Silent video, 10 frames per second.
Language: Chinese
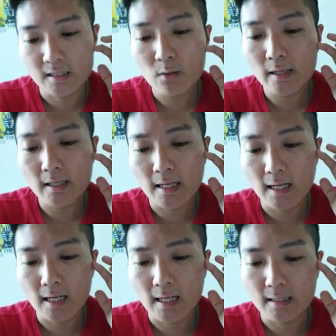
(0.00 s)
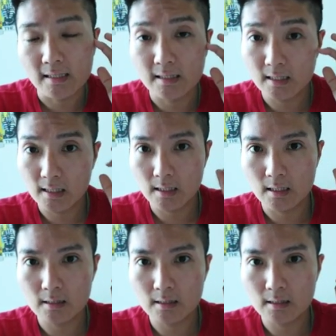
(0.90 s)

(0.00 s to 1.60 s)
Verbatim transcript: 因为呃，你的